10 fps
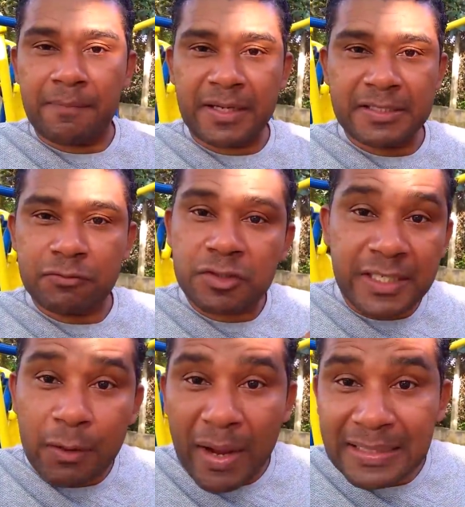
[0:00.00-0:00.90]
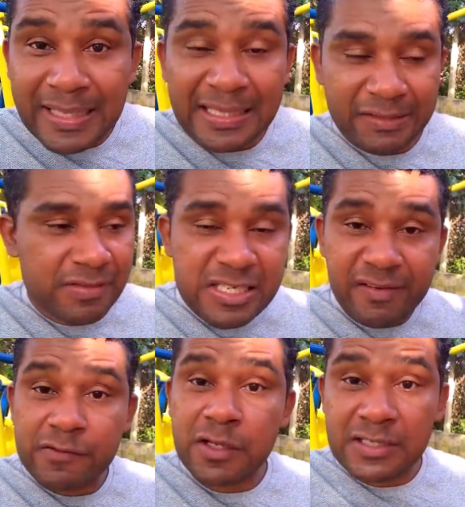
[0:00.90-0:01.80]
Mas não sei qual é a data que você
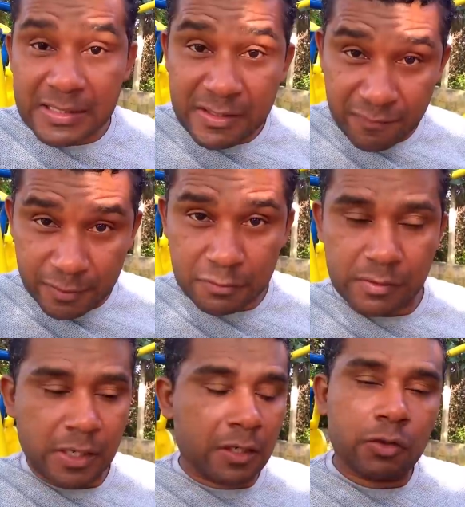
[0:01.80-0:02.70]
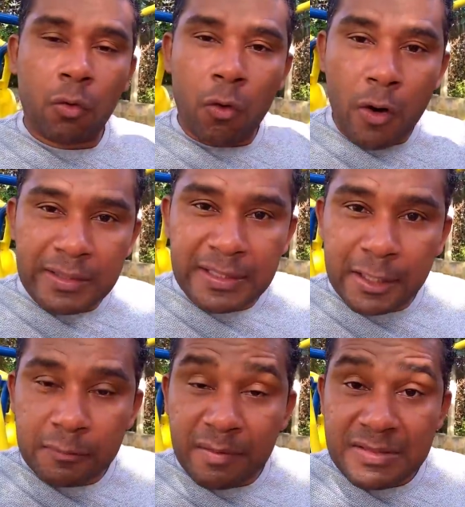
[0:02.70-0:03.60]
vai visualizar esse vídeo. Então corre
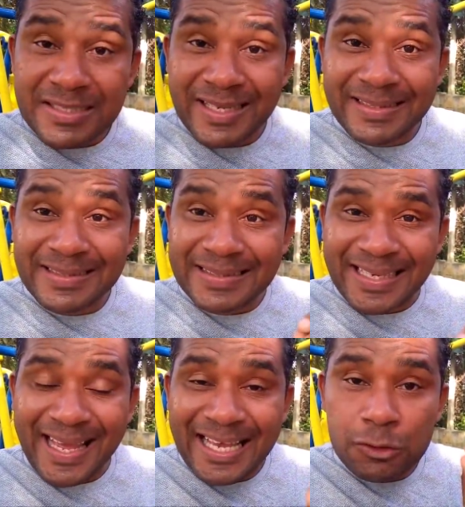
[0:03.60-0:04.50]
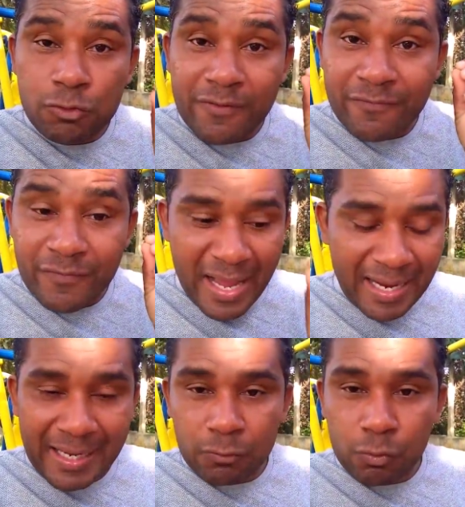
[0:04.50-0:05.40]
dentro para você ter a sua
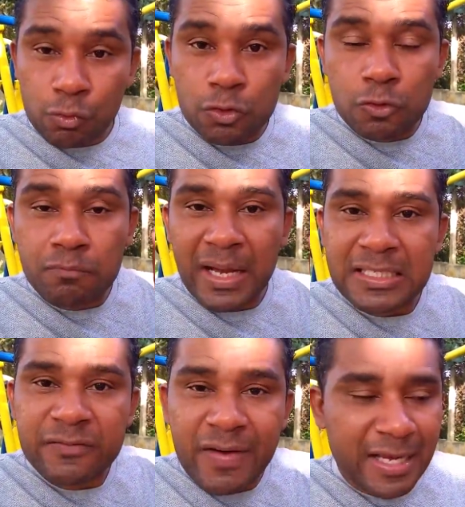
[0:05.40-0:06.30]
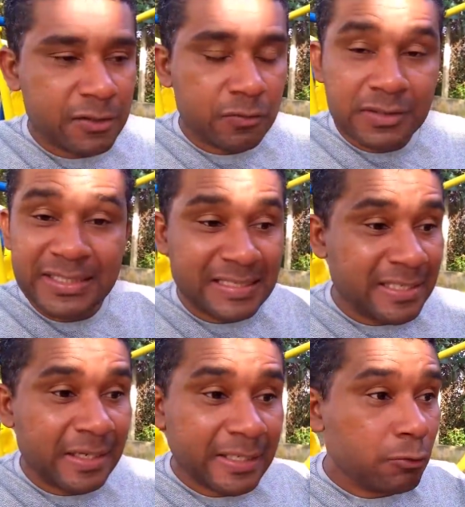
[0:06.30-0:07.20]
vaga no curso mais fácil de
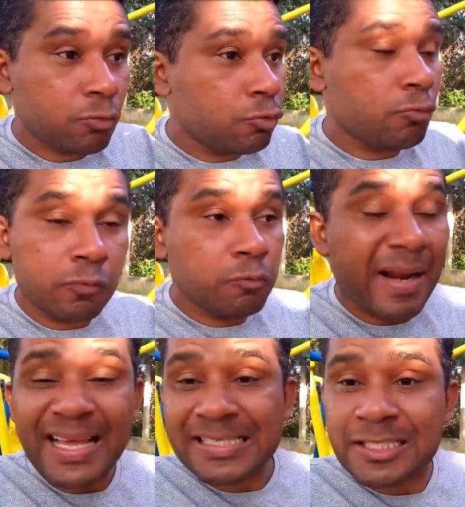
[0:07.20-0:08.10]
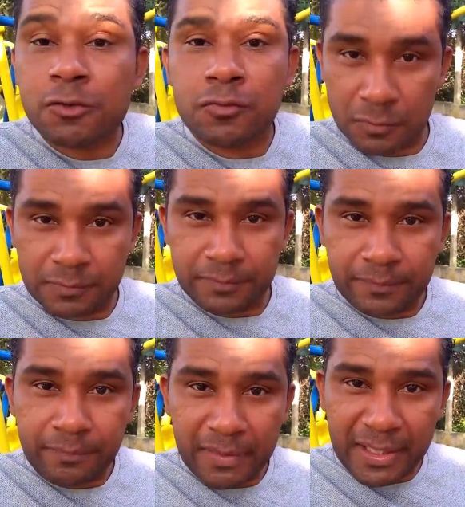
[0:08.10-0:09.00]
desenho aqui do, do, do Brasil.
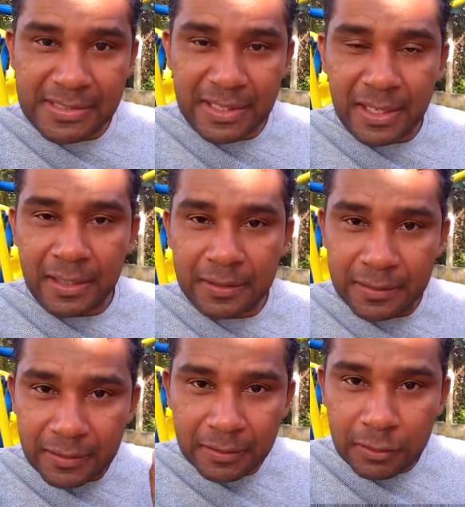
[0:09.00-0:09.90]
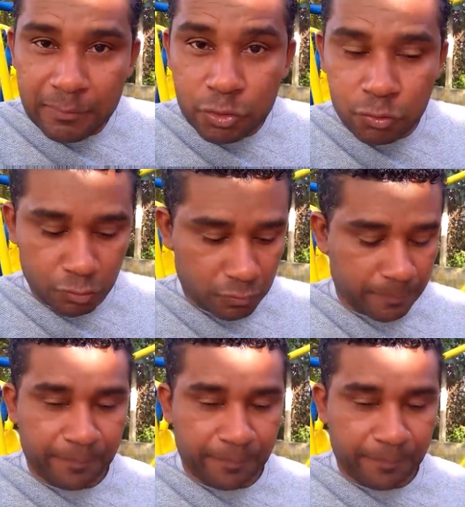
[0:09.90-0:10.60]
Beleza? Tamo junto.